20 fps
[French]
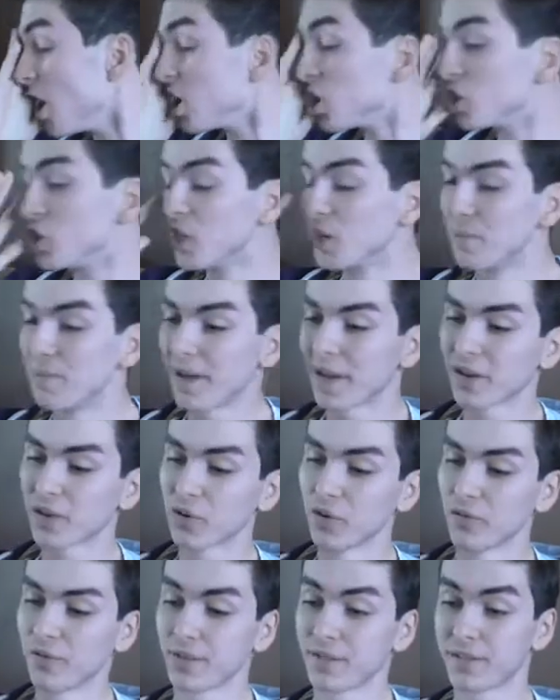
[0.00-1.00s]
je suis hyper
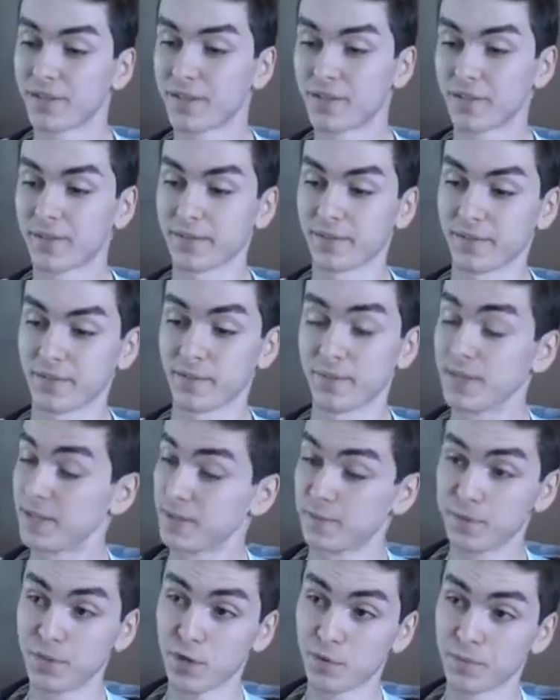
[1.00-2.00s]
crevé, mais
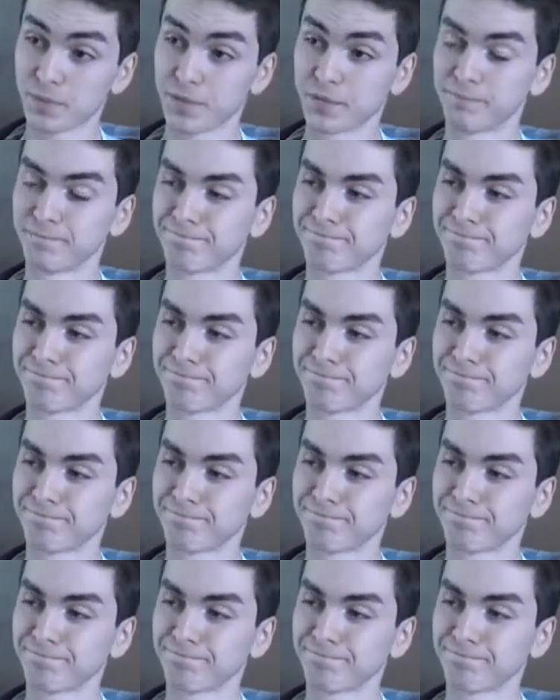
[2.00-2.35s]
j'ai bien dormi.